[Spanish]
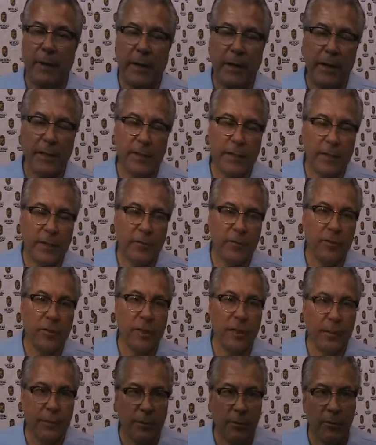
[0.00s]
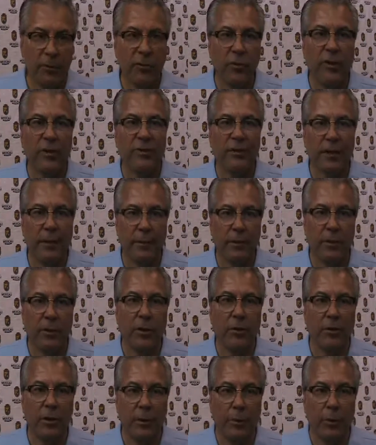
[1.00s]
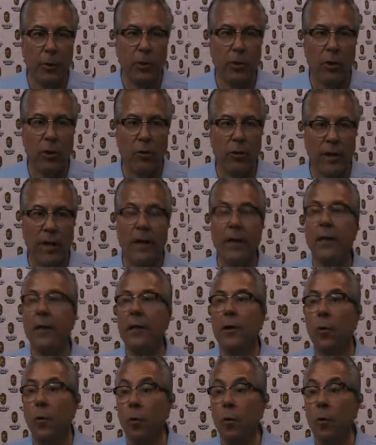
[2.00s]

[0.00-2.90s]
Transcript: para la integración de la averiguación que está llevando a cabo la Procuraduría